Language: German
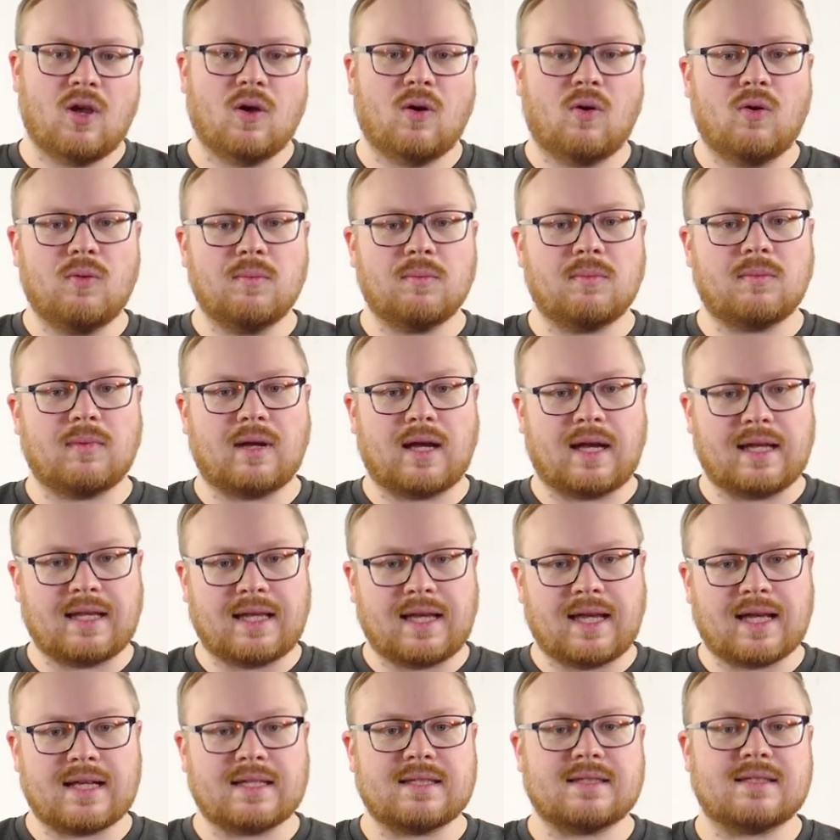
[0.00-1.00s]
um ein
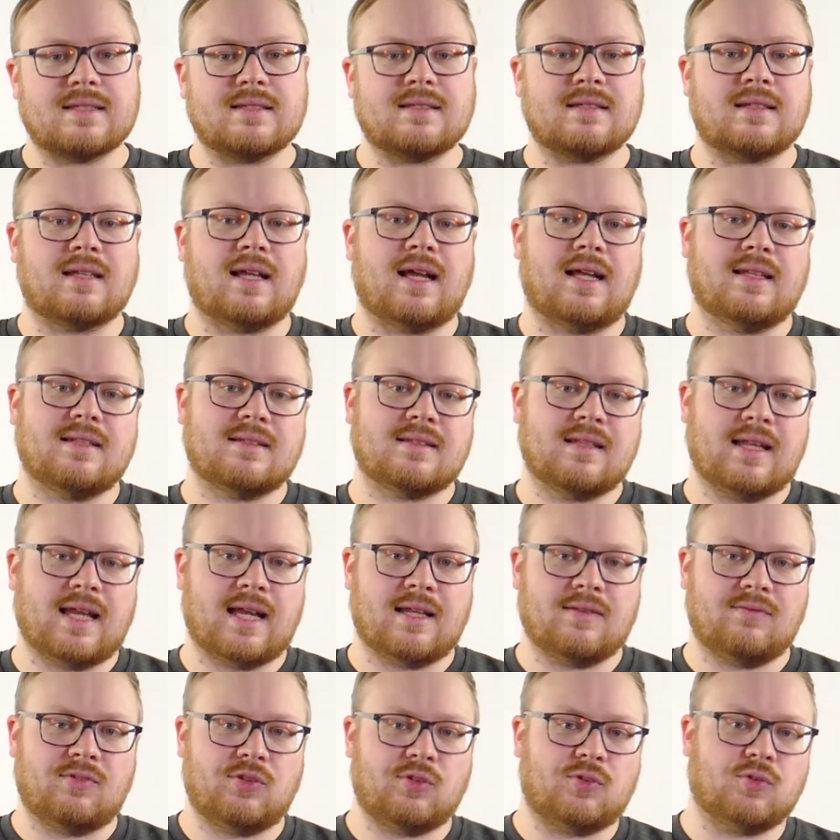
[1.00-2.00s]
erstes kleines
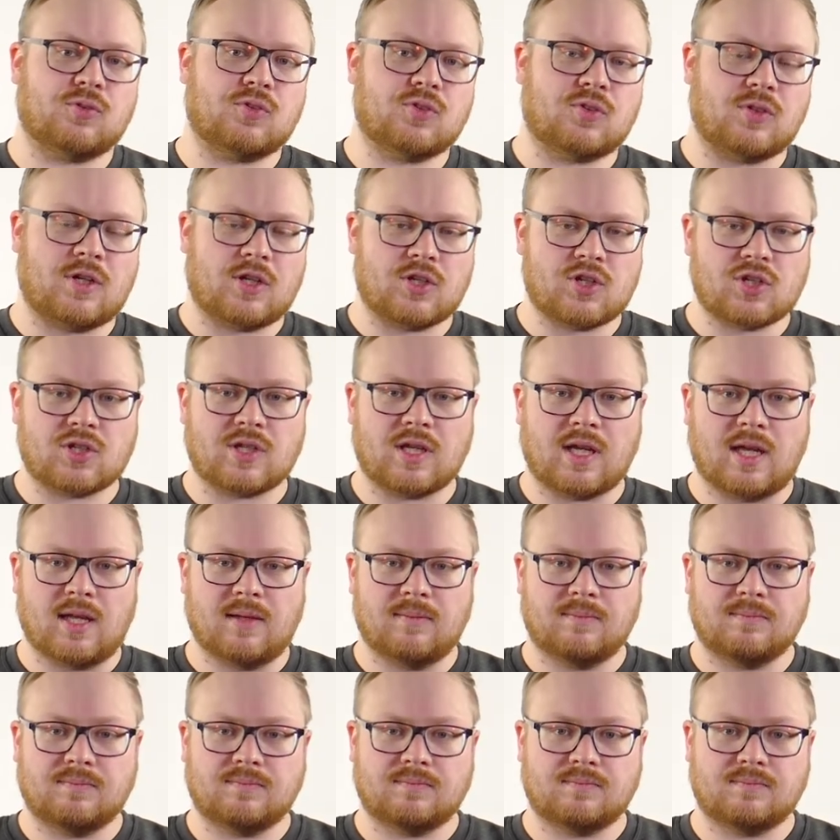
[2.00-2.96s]
Lernvideo zu erstellen.